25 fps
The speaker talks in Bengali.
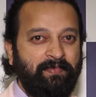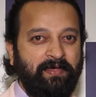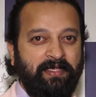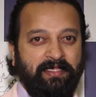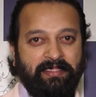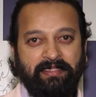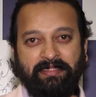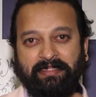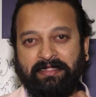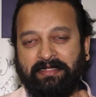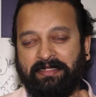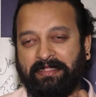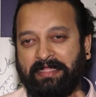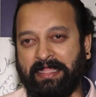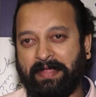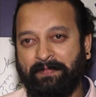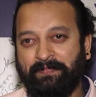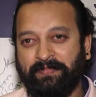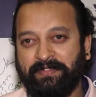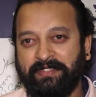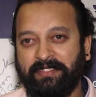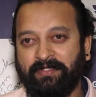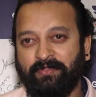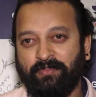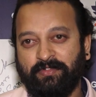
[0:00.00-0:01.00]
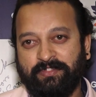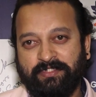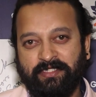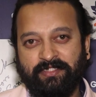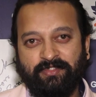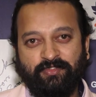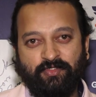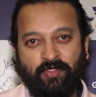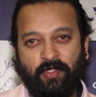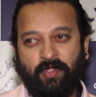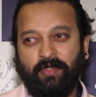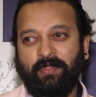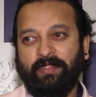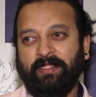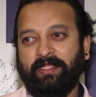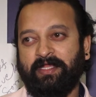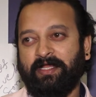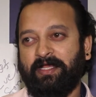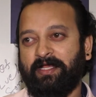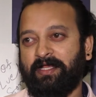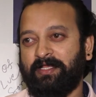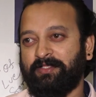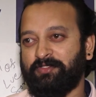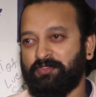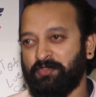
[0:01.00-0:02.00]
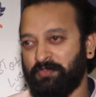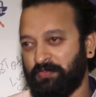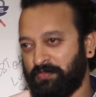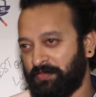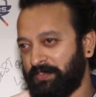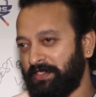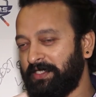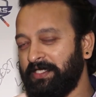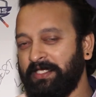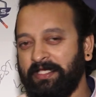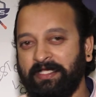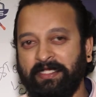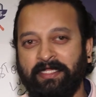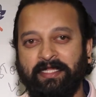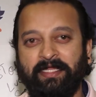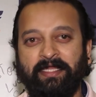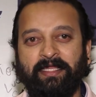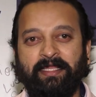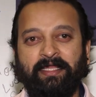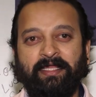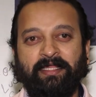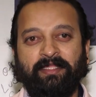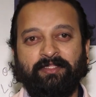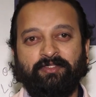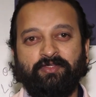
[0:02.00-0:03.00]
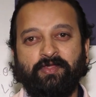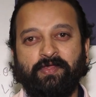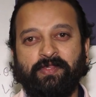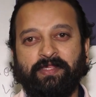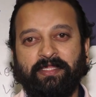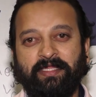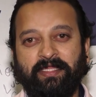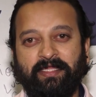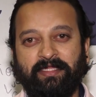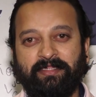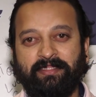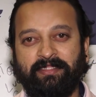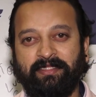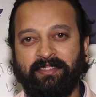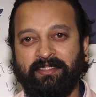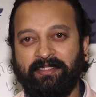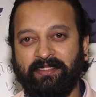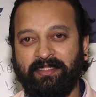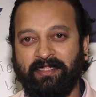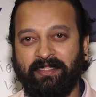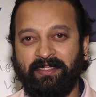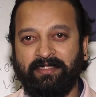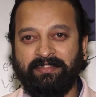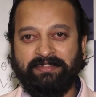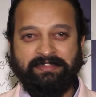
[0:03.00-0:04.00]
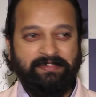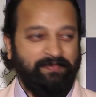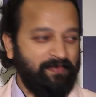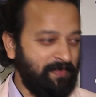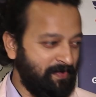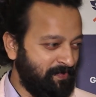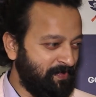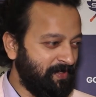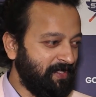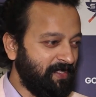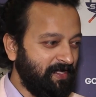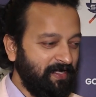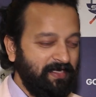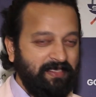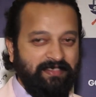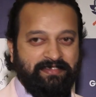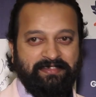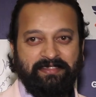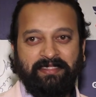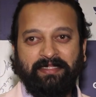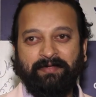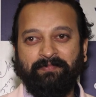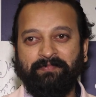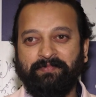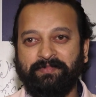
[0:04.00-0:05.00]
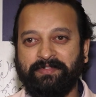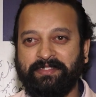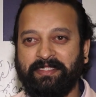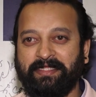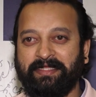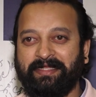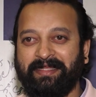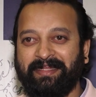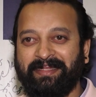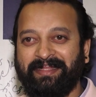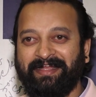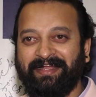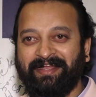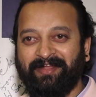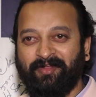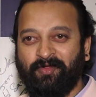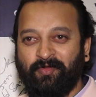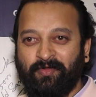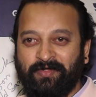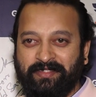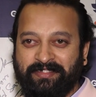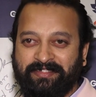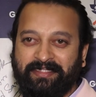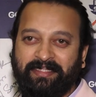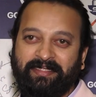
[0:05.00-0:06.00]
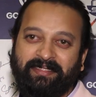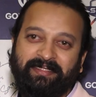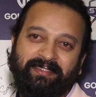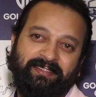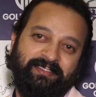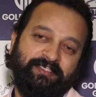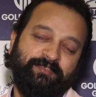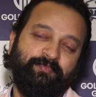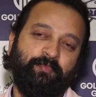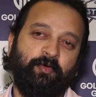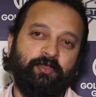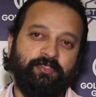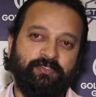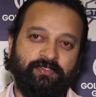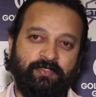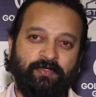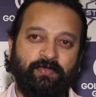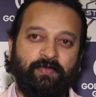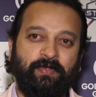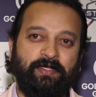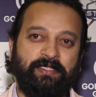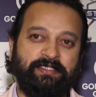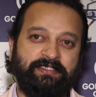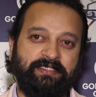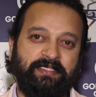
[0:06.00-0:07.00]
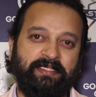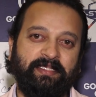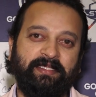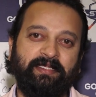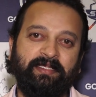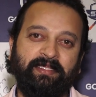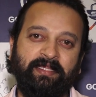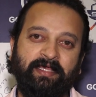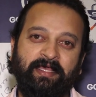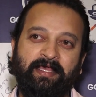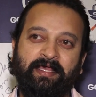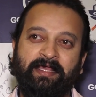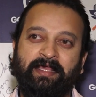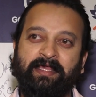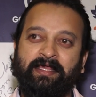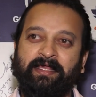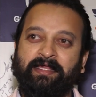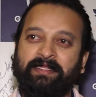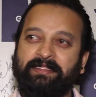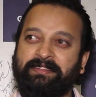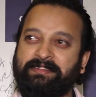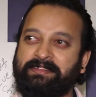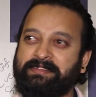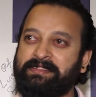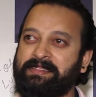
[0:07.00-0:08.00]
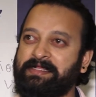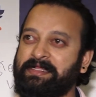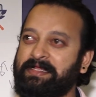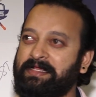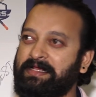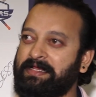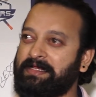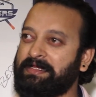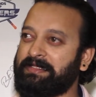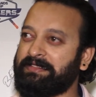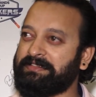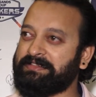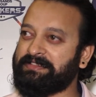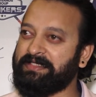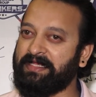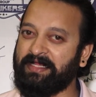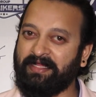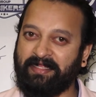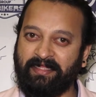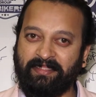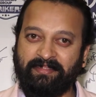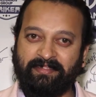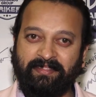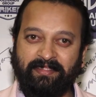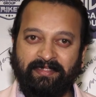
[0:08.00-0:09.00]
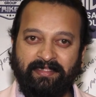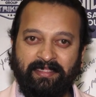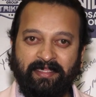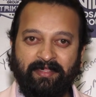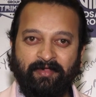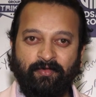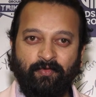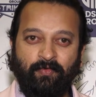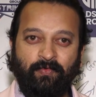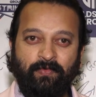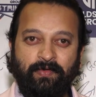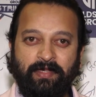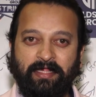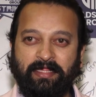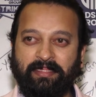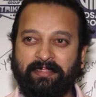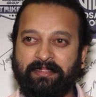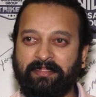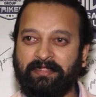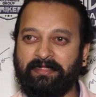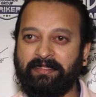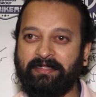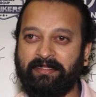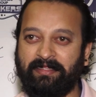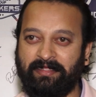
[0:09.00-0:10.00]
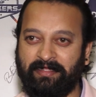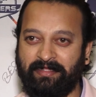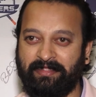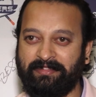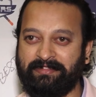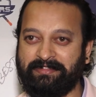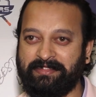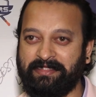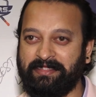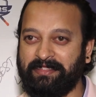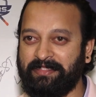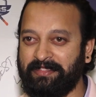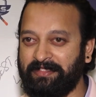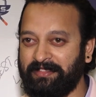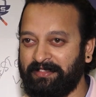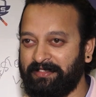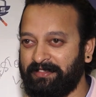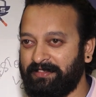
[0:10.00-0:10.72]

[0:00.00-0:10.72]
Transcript: আমাদের ক্যাপ্টেন হচ্ছেন চয়নিকা চৌধুরী চয়নিকাদির টিমে আমরা খেলেছিলাম সেখানে গোল্ডস্টান স্পন্সর করেছিলেন সে জায়গা থেকে ওনাদের যেই